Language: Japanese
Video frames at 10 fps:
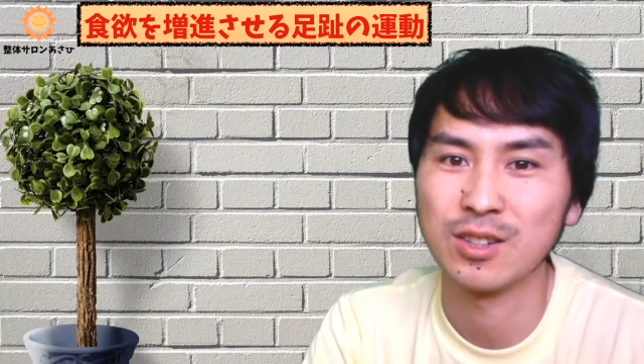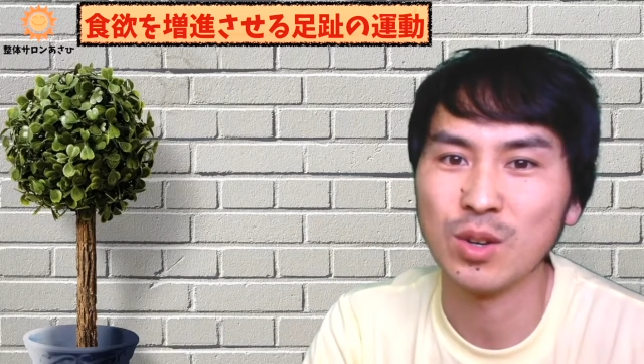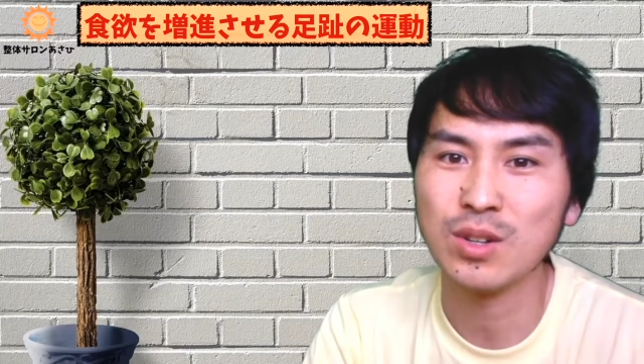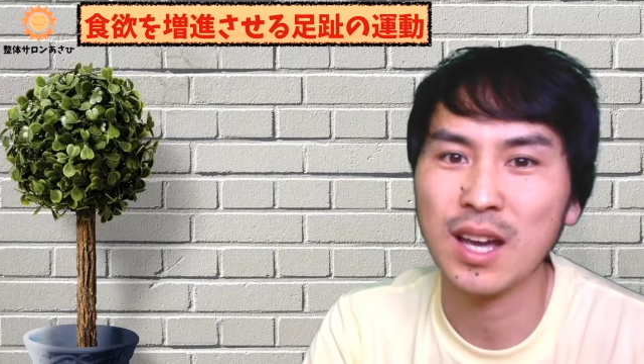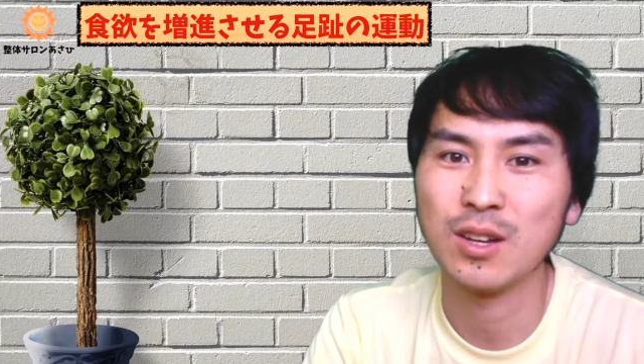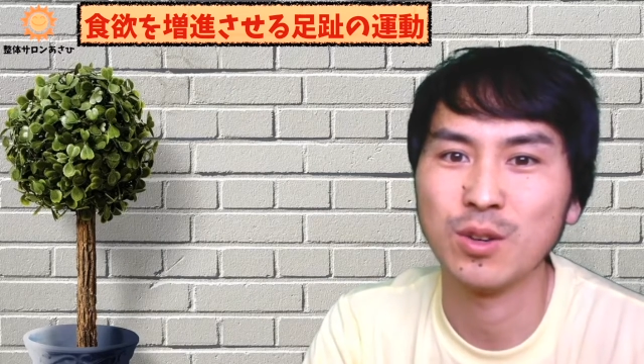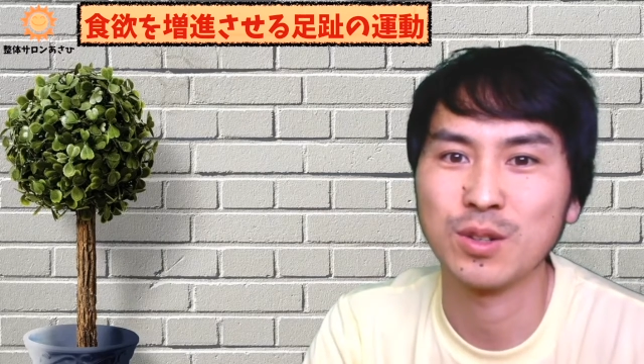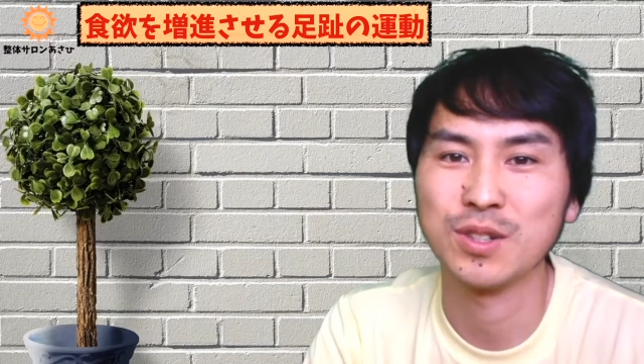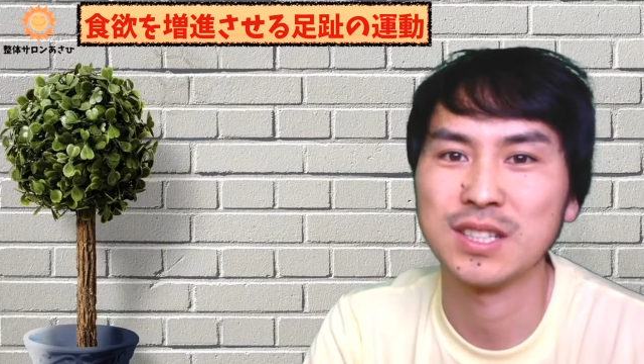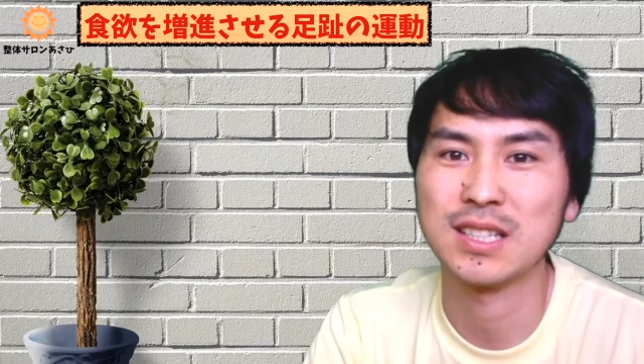今回お
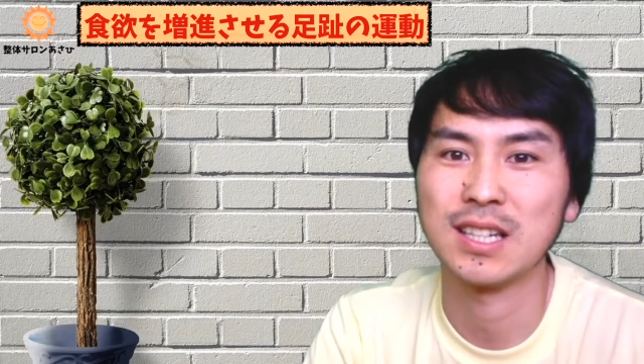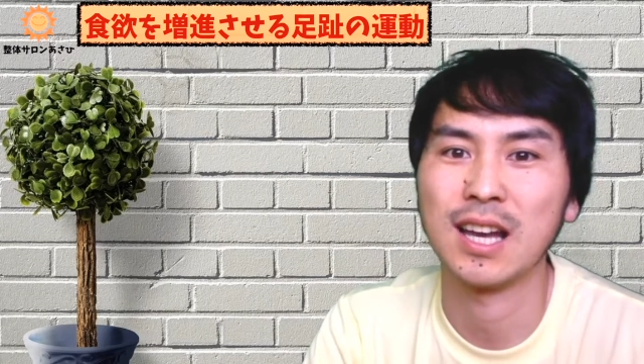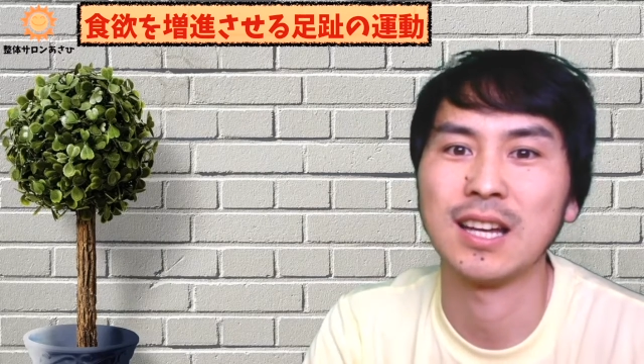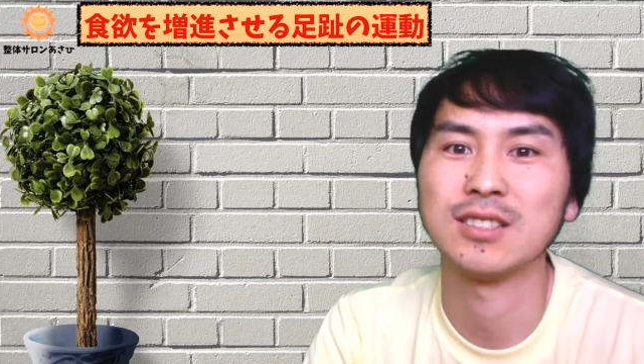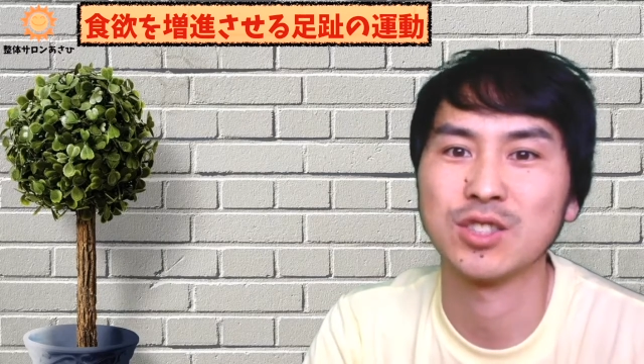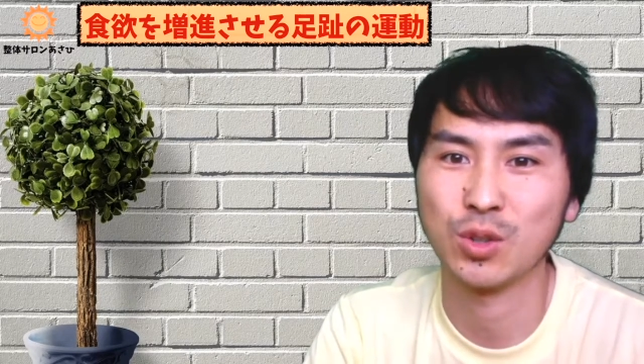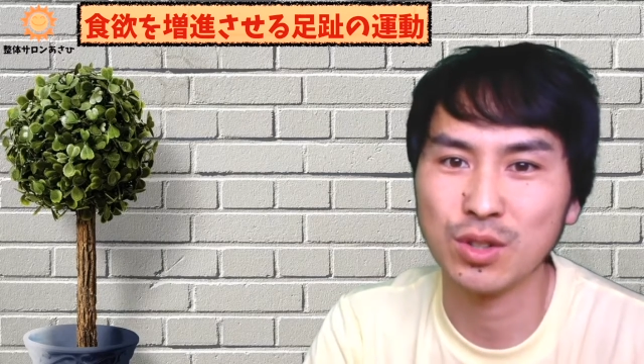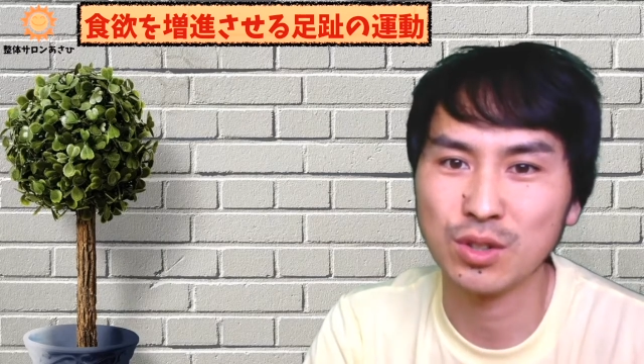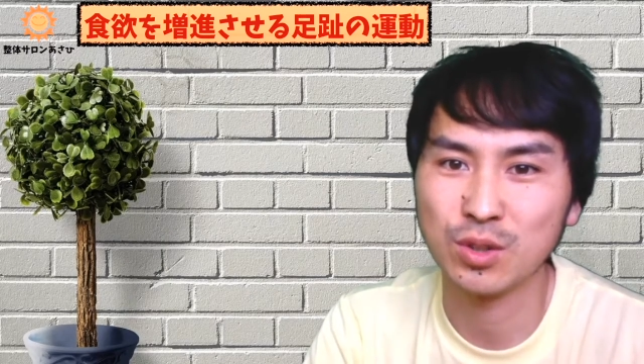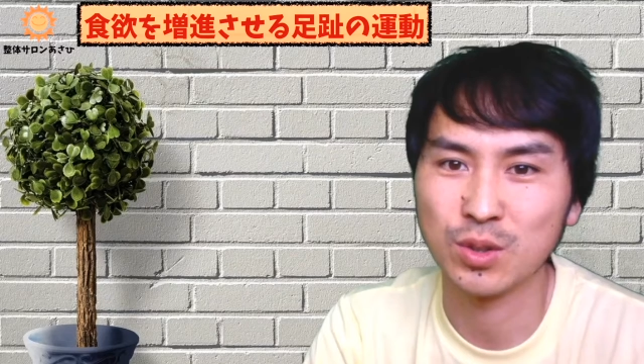送りした食欲